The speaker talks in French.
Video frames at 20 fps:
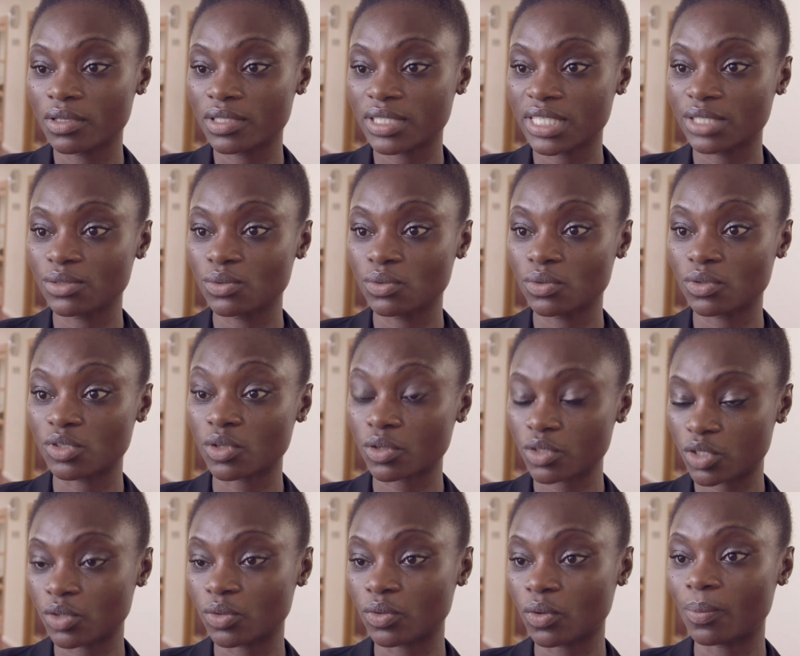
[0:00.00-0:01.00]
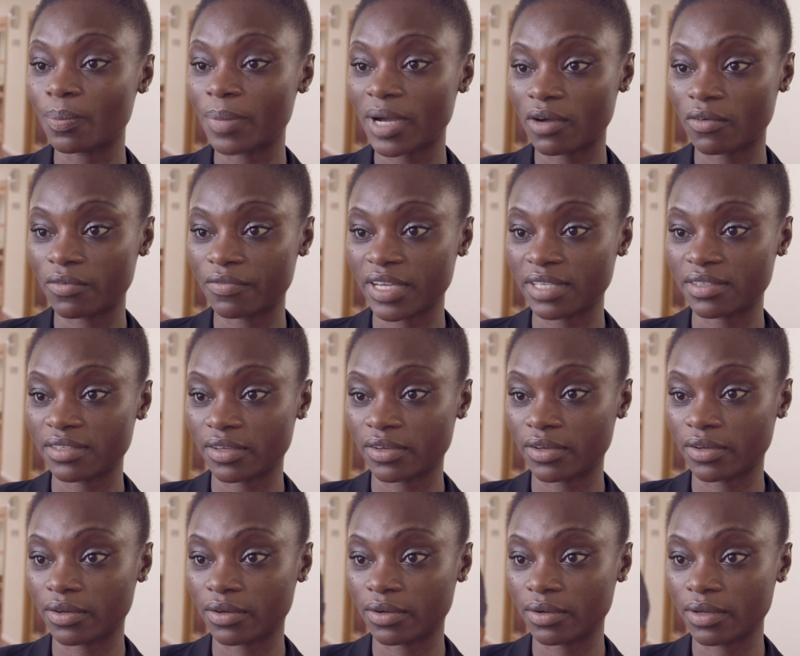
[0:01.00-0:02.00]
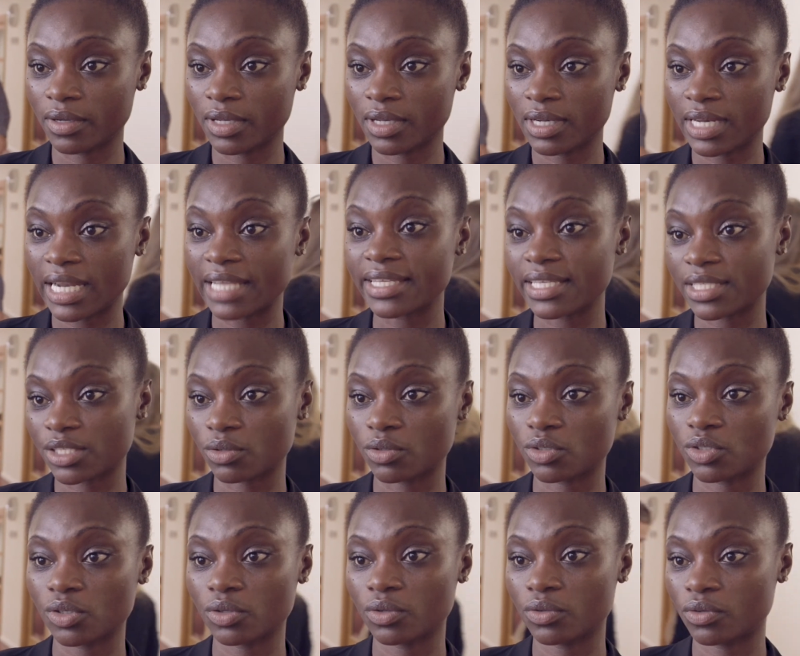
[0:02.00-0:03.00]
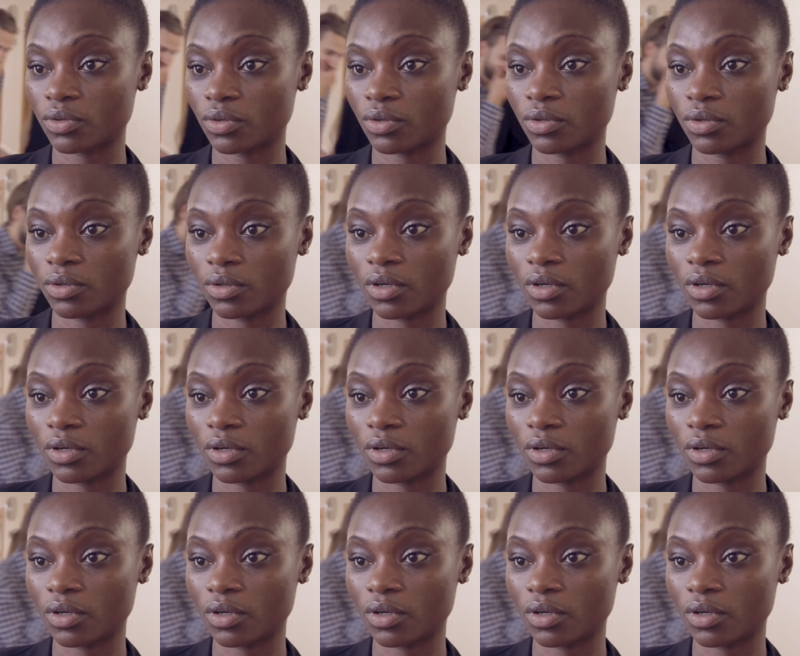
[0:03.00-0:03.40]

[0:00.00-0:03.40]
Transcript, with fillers: si nous ne sanctionnons pas en fait euh, la destruction de